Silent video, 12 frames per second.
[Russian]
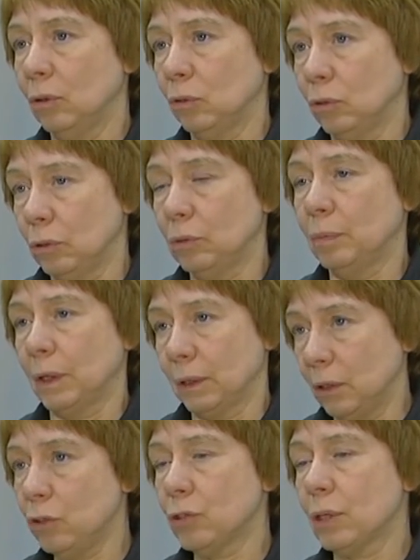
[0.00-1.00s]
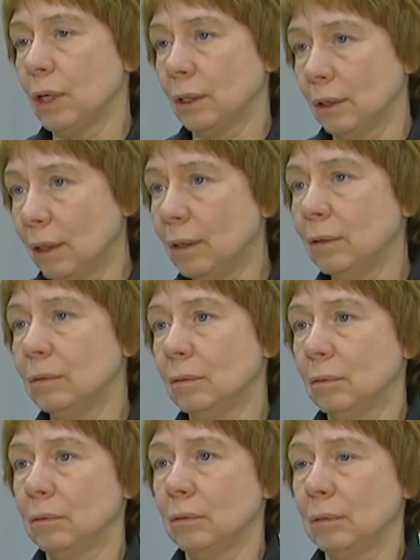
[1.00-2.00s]
То есть практически она
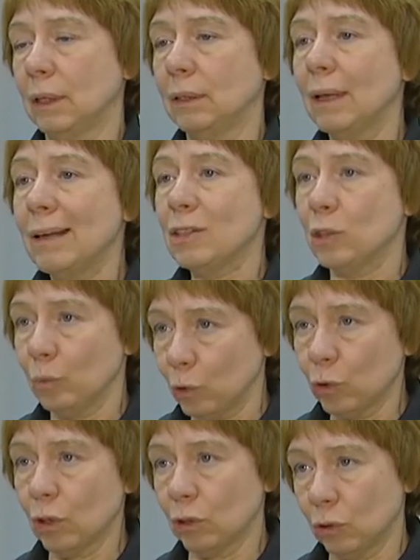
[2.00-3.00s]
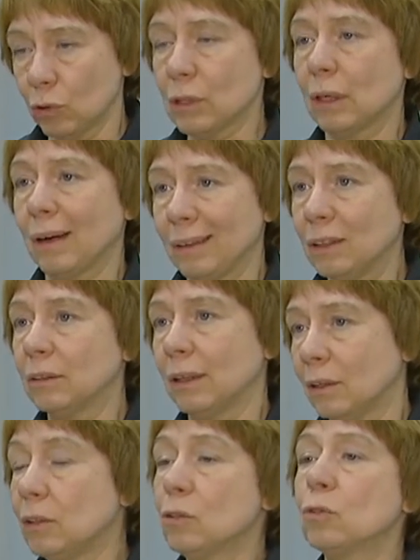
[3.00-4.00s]
э, одна из немногих, кто сохранил
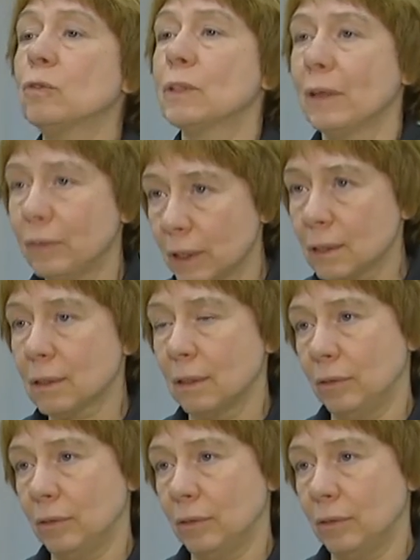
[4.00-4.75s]
традицию в советское